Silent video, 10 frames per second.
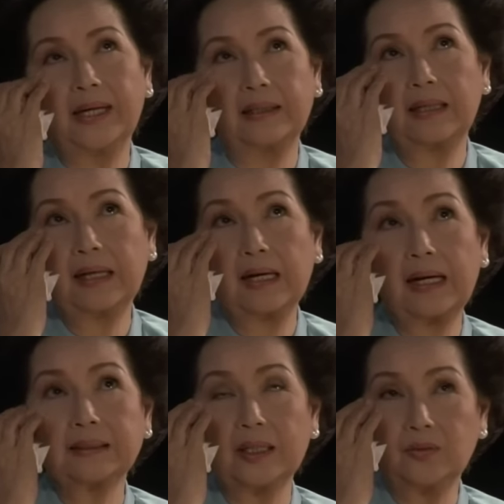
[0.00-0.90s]
naman.
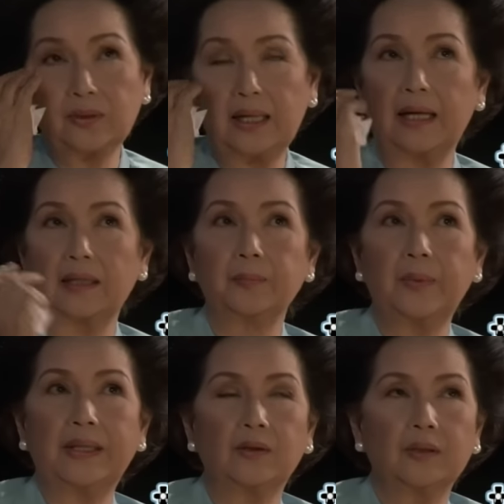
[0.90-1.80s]
Nagkakataon lang.
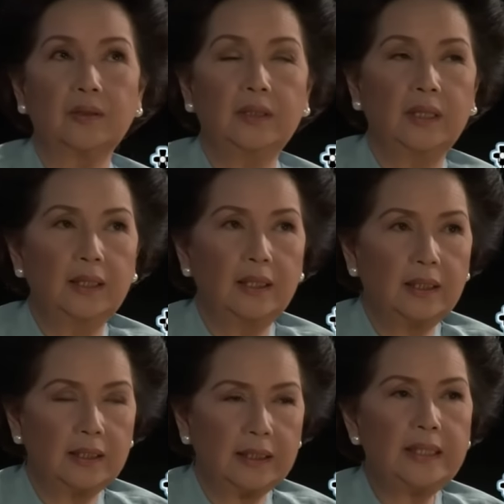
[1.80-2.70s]
Pero
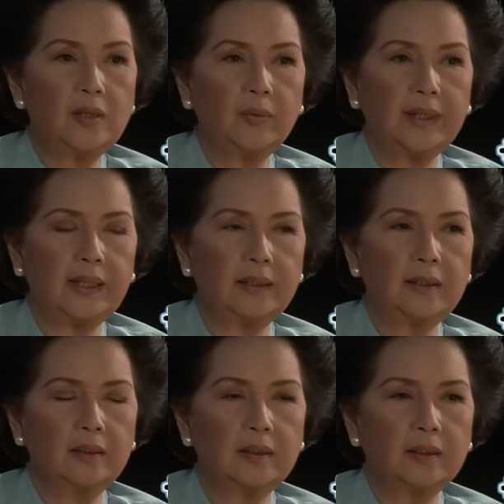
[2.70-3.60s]
in a
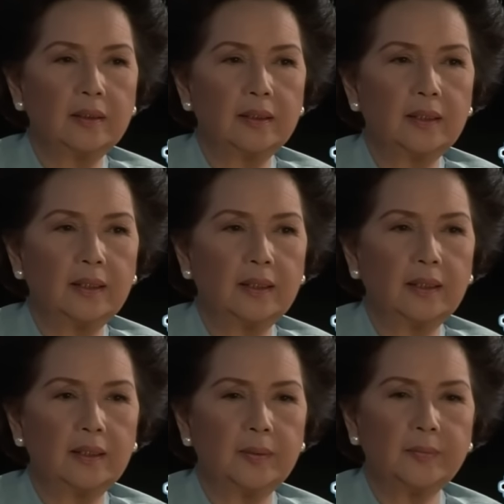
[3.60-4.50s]
way,
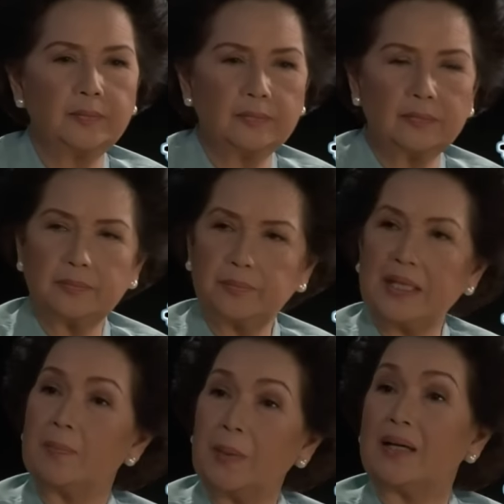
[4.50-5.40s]
uh,
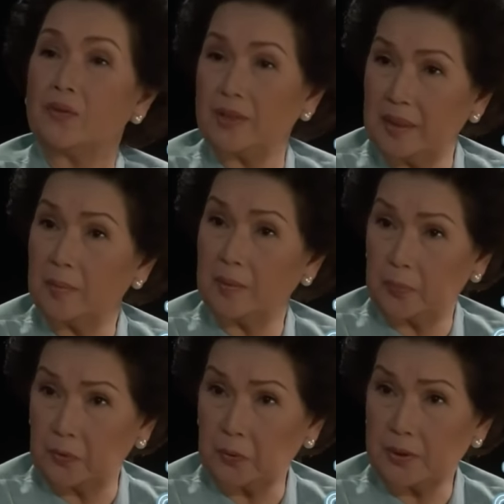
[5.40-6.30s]
pinaplano din ng
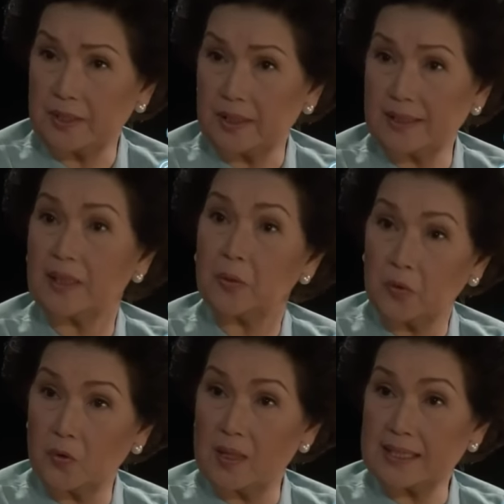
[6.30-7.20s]
mga producers na
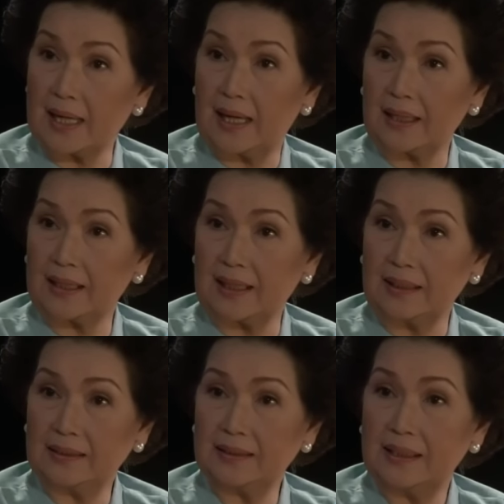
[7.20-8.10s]
kumukuha sa
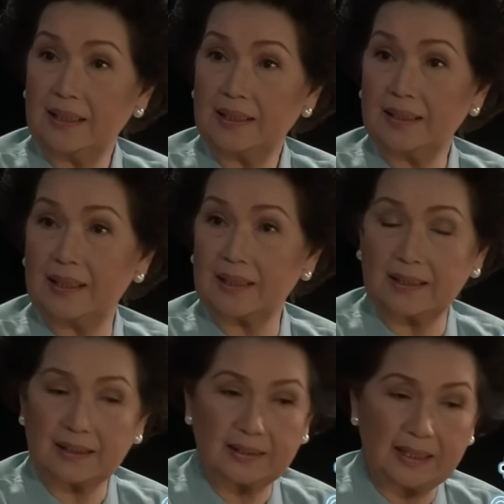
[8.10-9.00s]
akin uh,